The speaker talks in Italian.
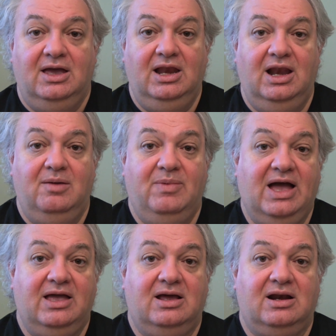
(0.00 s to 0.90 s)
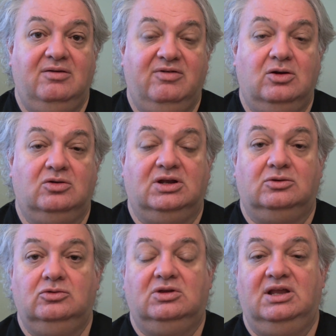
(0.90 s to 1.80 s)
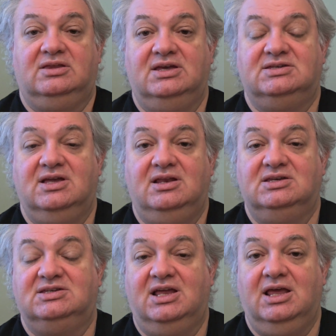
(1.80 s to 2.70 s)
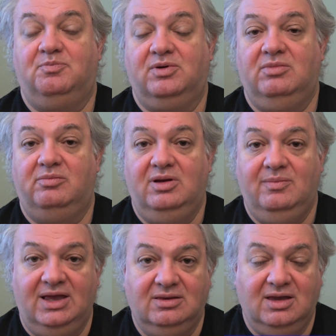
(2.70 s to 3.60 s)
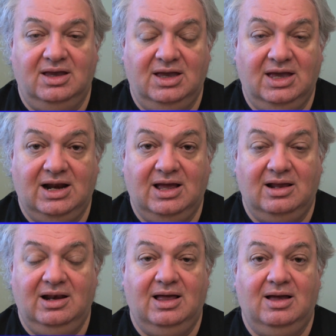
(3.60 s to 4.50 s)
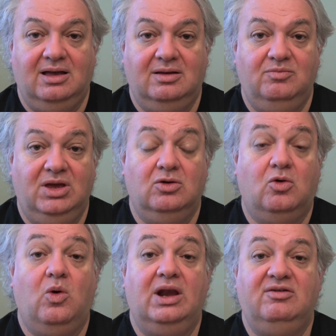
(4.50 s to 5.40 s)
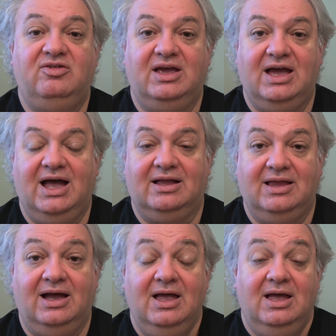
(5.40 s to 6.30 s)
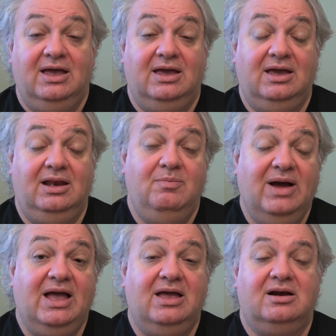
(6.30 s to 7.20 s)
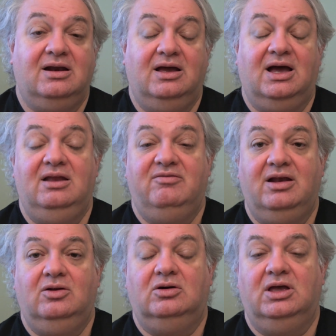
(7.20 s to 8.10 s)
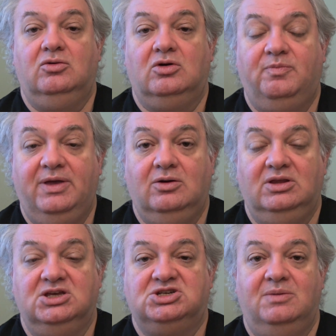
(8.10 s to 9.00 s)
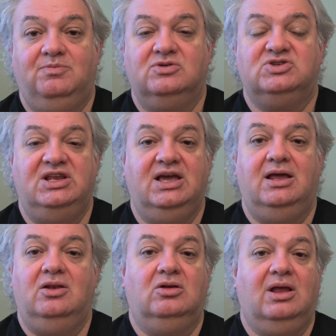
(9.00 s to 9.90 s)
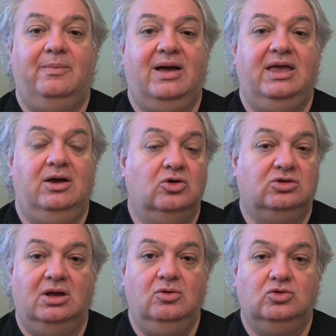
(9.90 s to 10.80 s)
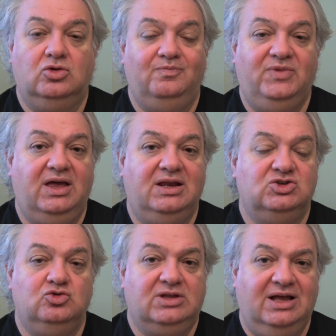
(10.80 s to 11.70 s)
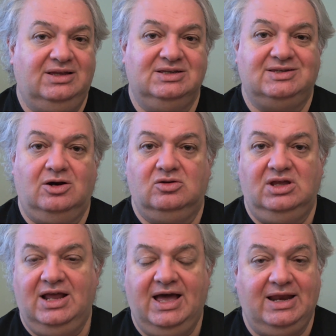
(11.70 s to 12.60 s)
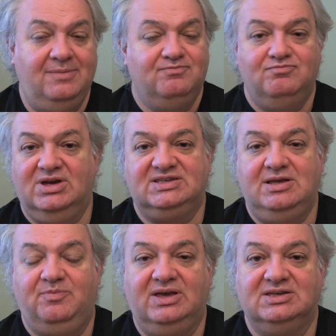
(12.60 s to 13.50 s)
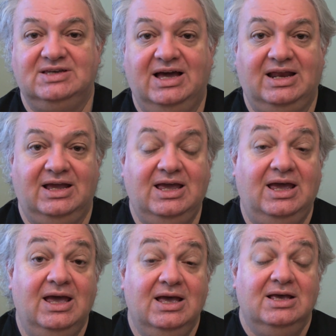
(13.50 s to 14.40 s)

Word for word: Il Bayern, è vero, tra tutte le teste di serie probabilmente era la eh, meno qualificata e il Bayern a livello europeo e di Champions League non ha mai ottenuto dei risultati straordinari. Basti pensare che